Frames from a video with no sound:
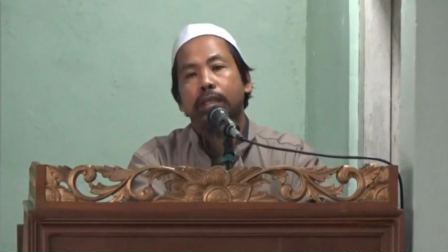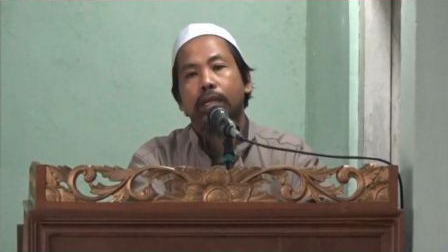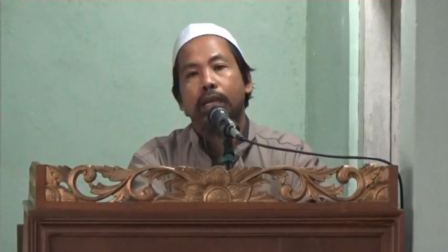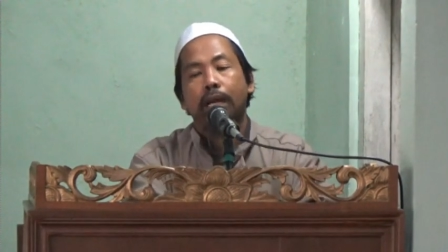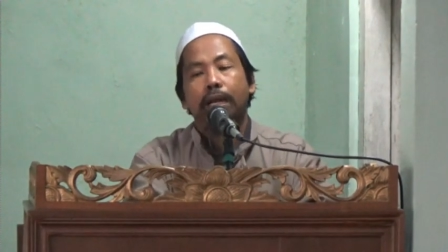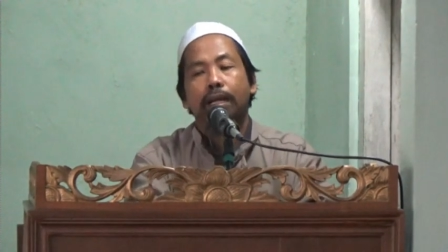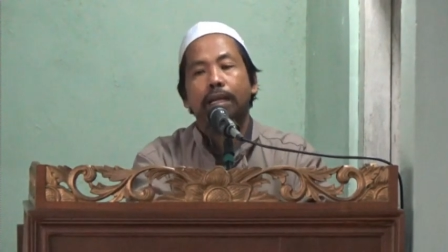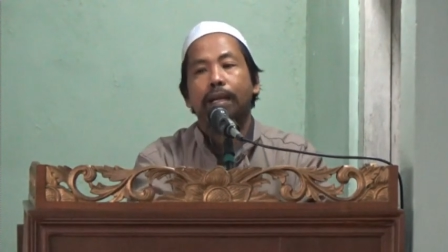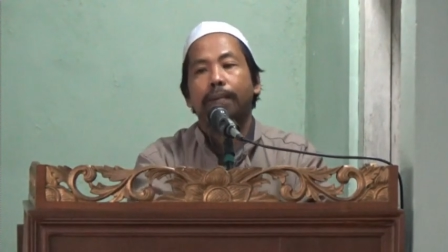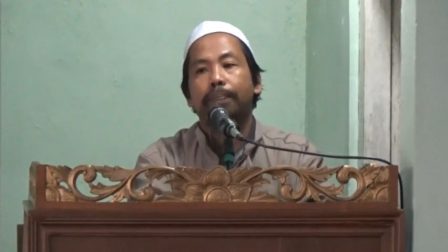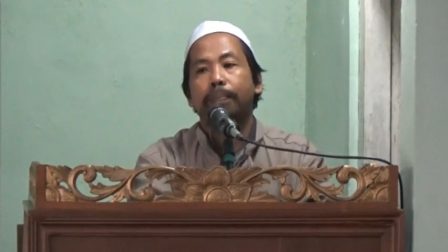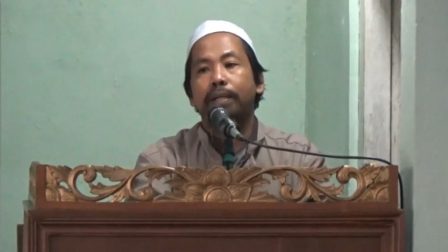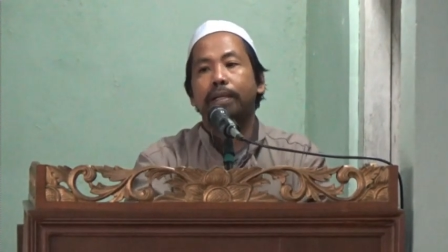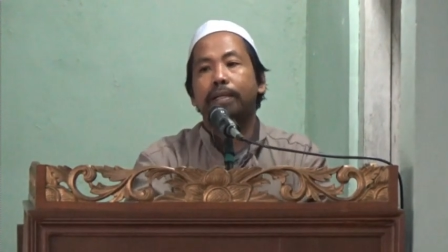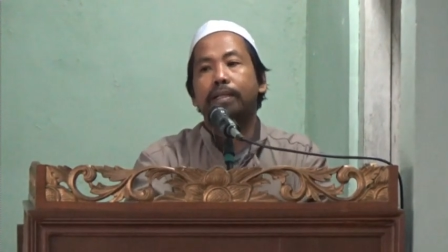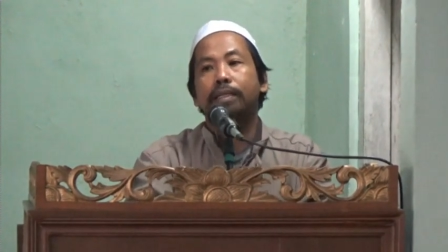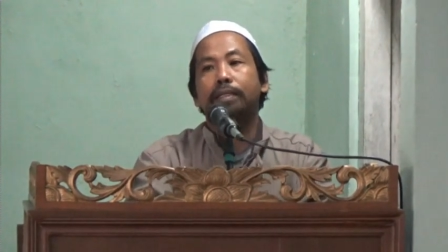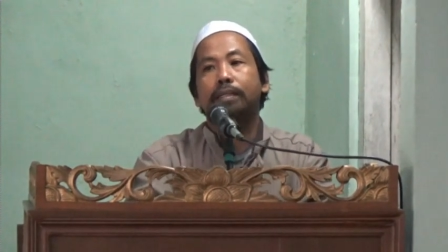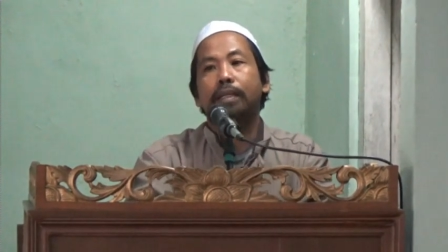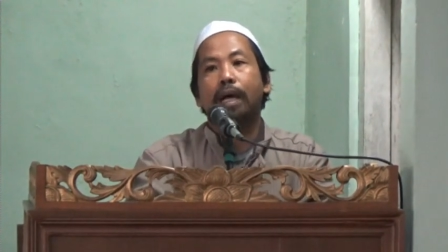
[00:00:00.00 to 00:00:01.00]
karena
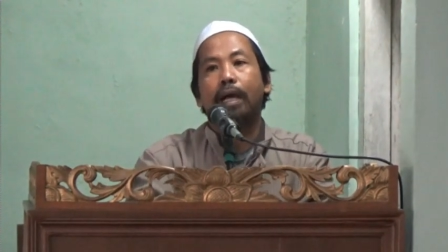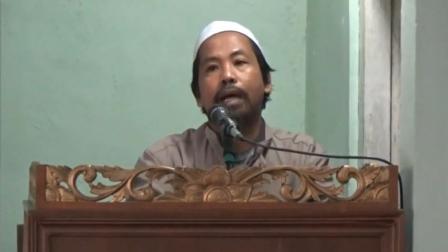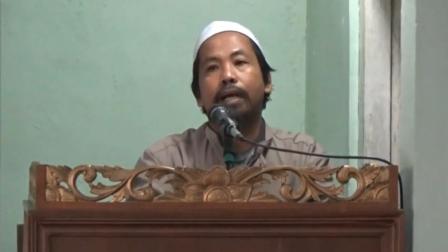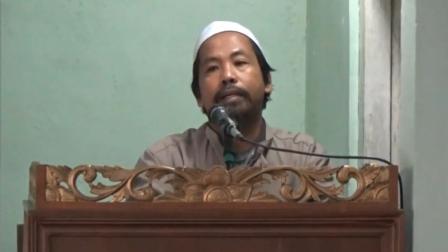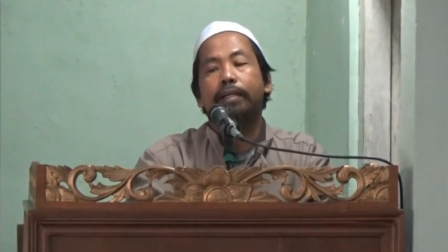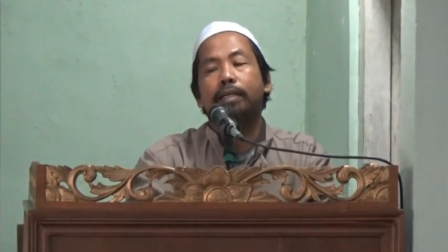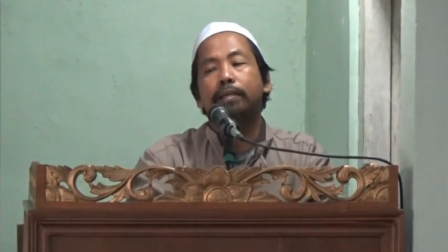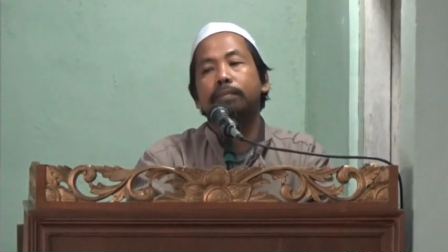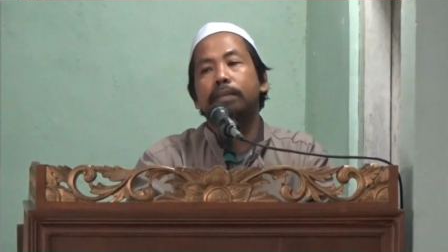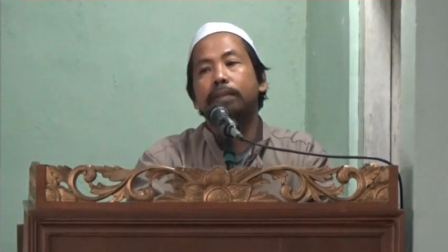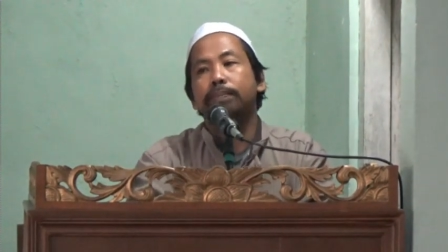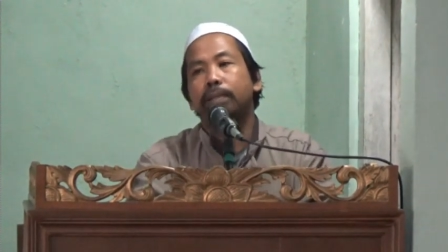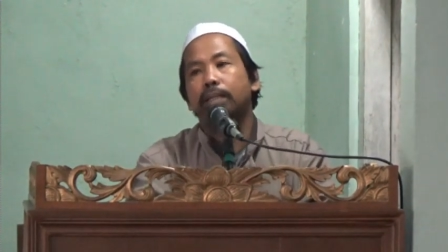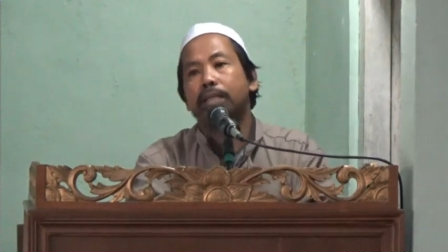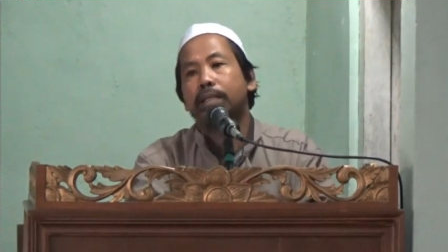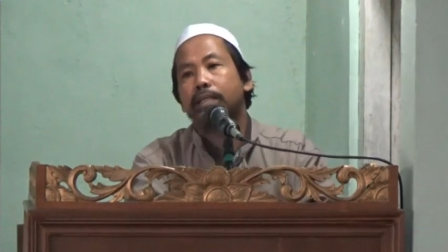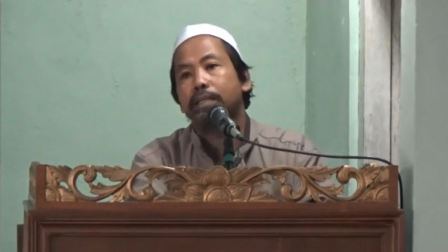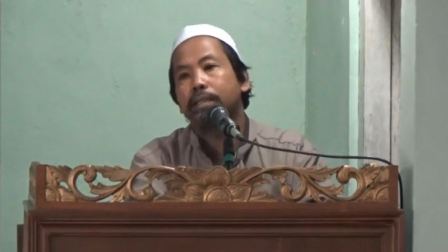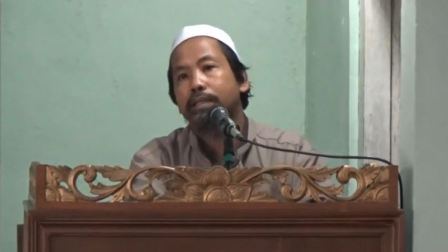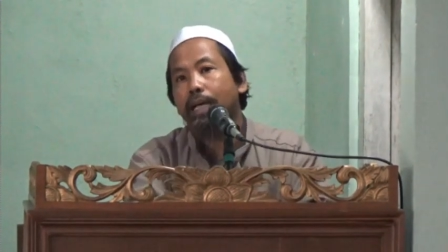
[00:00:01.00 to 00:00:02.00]
penderitaan demi
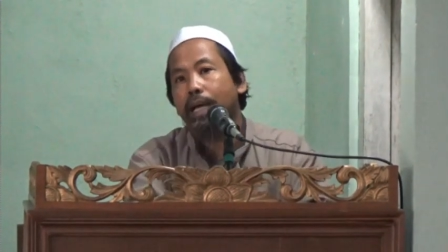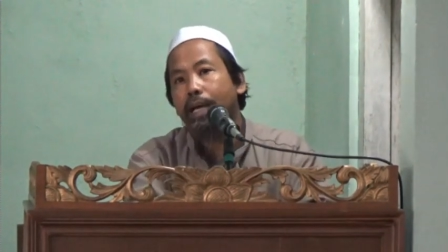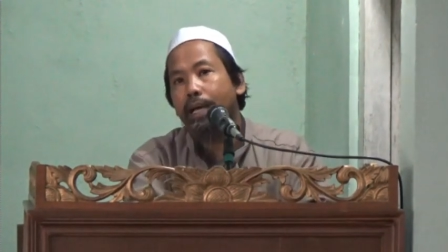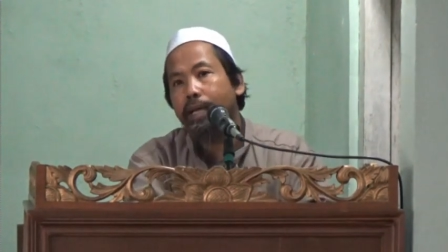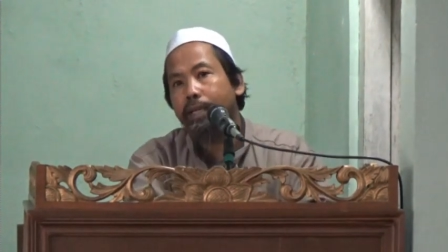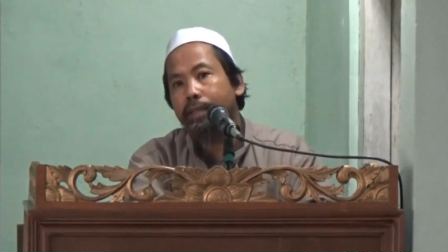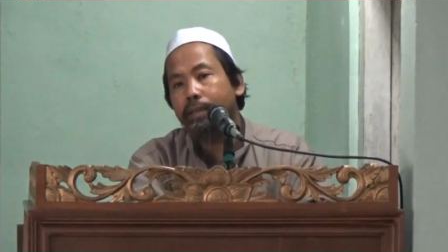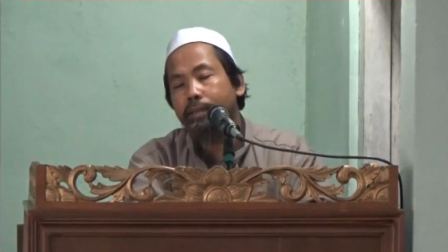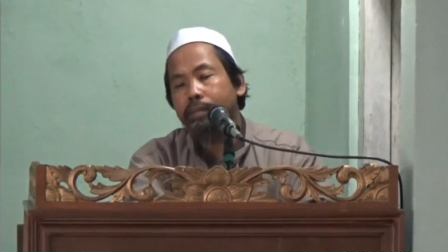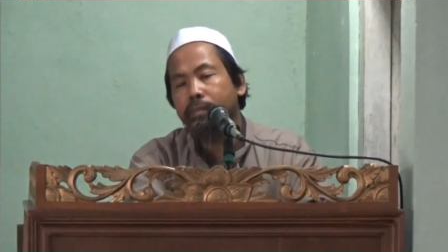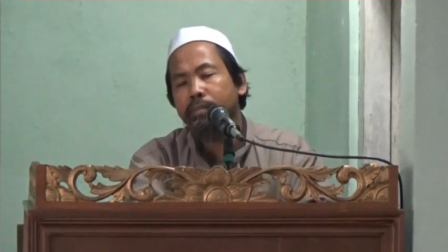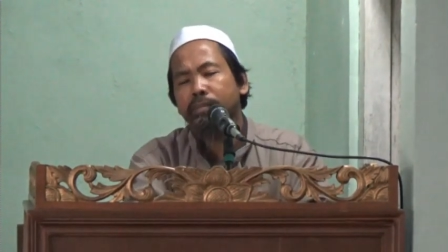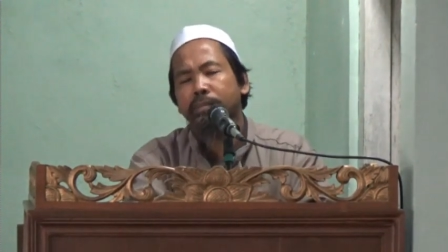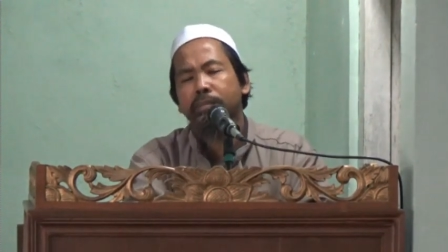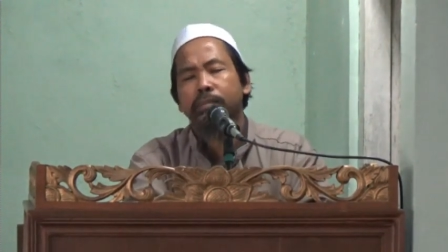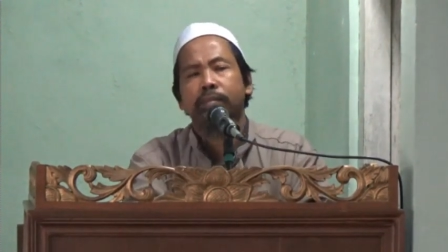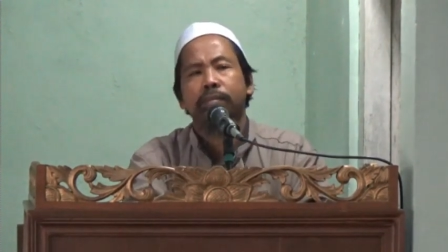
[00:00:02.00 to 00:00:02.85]
penderitaan